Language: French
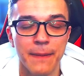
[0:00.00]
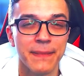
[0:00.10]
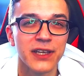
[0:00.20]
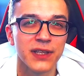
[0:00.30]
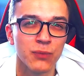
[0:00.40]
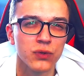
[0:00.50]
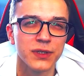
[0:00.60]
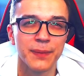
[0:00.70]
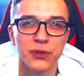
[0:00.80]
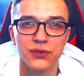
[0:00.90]
Mais il y en a beaucoup qui
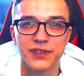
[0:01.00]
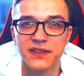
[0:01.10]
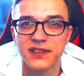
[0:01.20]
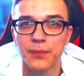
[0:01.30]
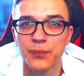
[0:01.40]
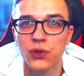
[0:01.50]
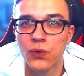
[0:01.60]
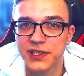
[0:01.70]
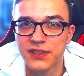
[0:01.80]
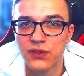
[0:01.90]
pensent que c'est une simple
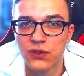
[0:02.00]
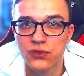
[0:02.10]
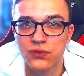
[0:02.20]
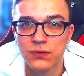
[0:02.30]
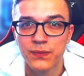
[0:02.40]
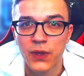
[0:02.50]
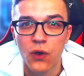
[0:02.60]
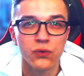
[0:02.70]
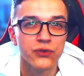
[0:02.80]
coïncidence ou une